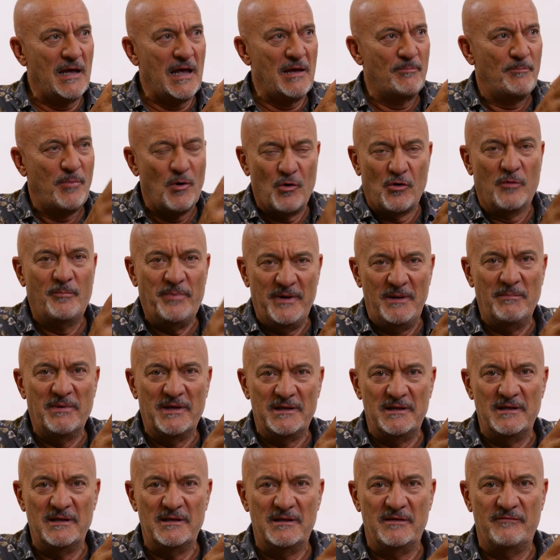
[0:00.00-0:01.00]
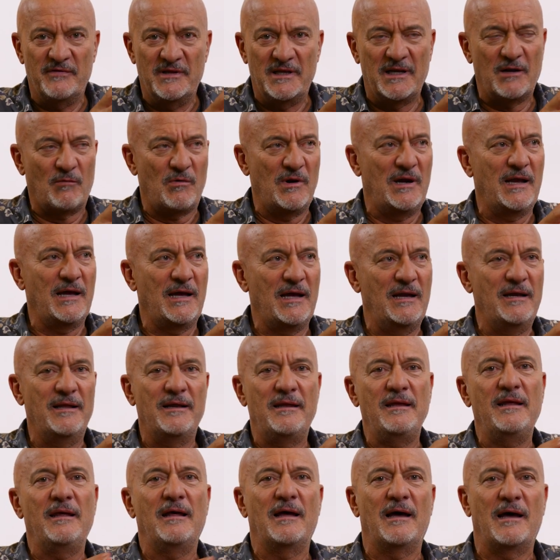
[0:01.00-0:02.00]
e poco prima di, di vedere quella
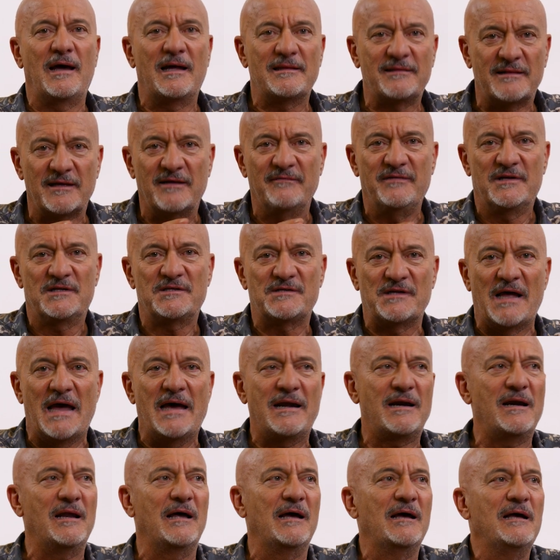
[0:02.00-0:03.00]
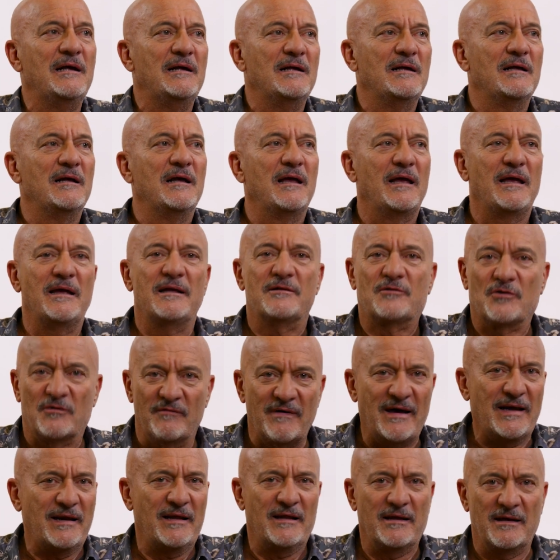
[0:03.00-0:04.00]
galleria attraversarla e
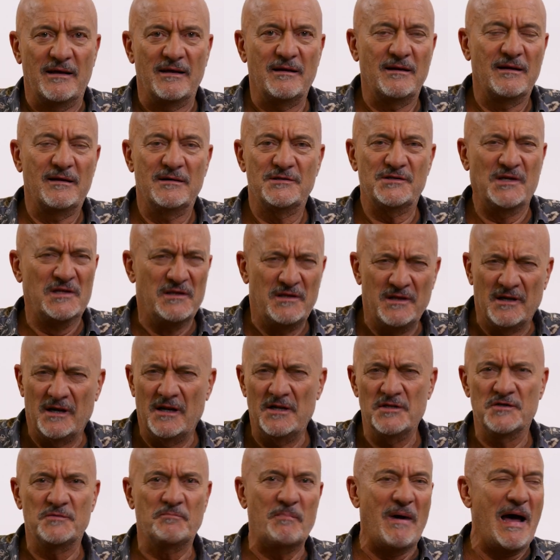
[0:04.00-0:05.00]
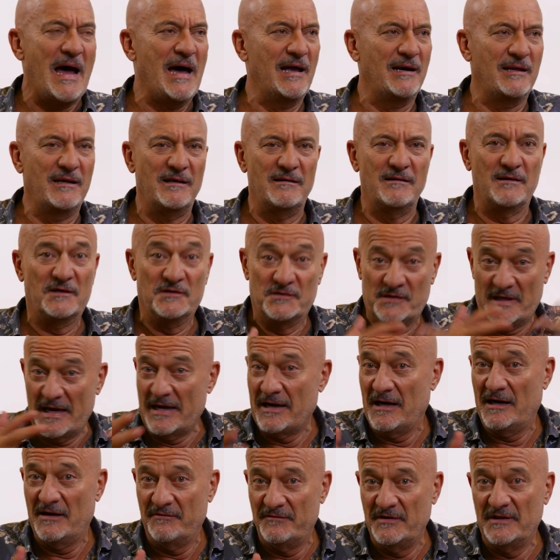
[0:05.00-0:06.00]
trovare, sentire gli spari,
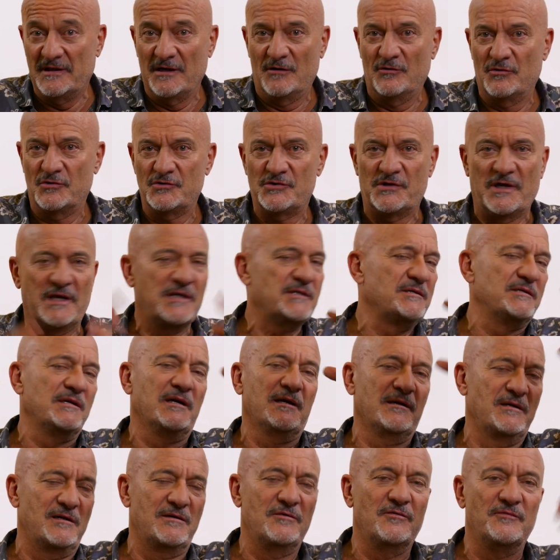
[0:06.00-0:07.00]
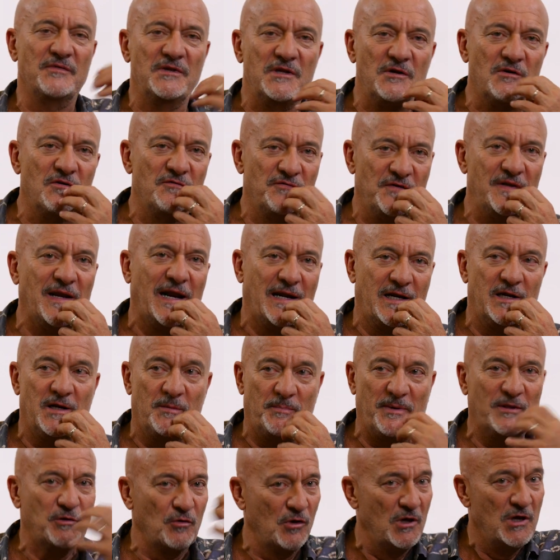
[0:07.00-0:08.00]
rischiare la vita loro stessi e non vi dico il finale,
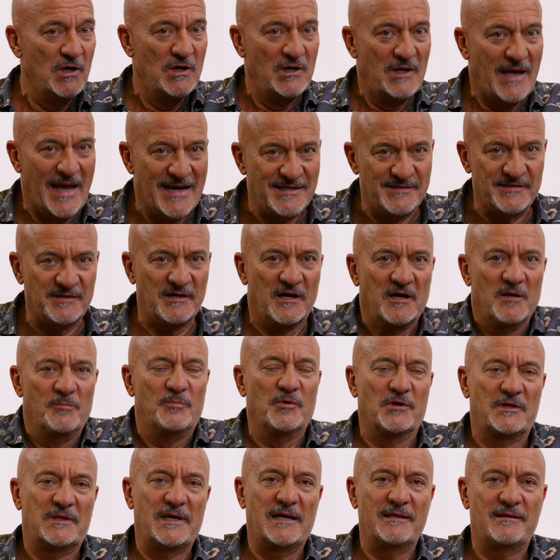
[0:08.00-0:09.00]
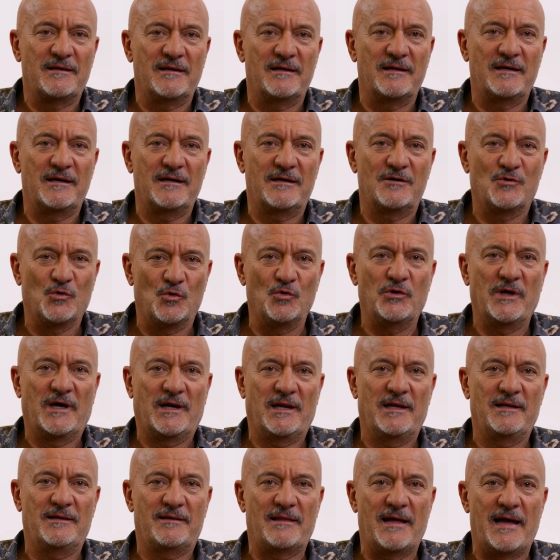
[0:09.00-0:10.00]
ripeto, essere riportati alla cruda
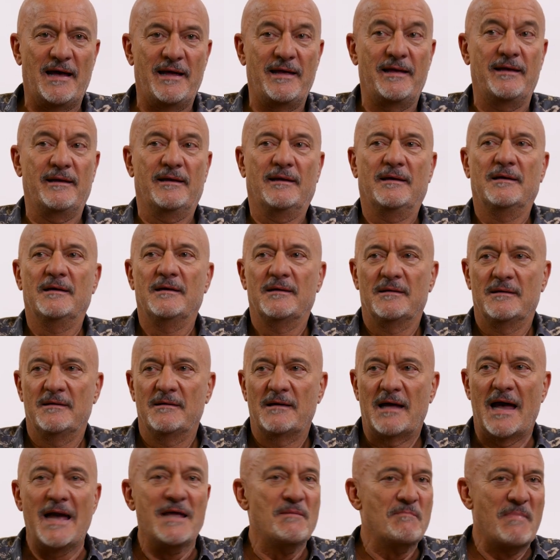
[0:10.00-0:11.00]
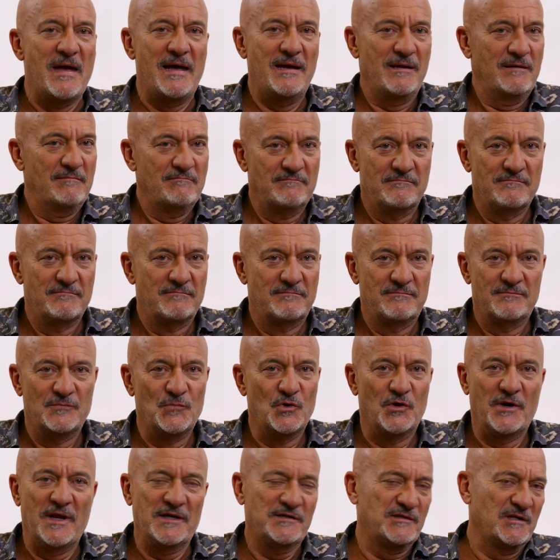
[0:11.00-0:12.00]
realtà e ahimè
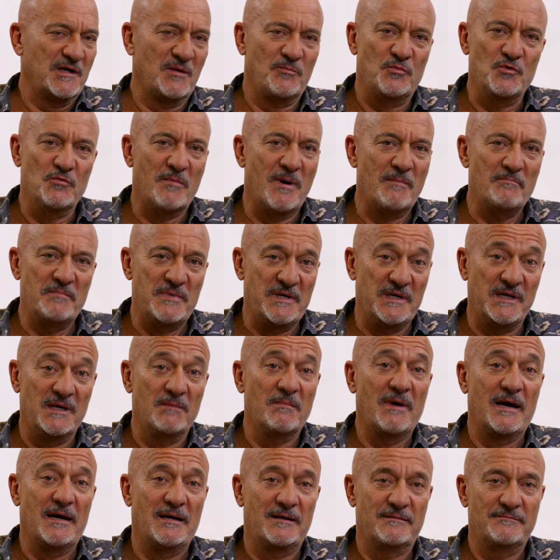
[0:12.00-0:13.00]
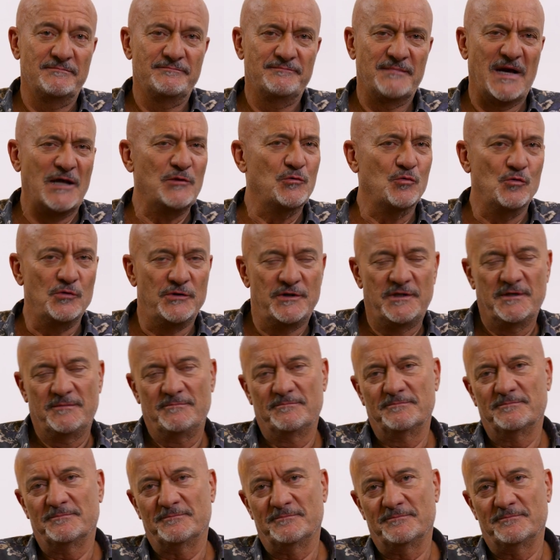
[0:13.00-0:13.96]
non essere più bambini ma adulti.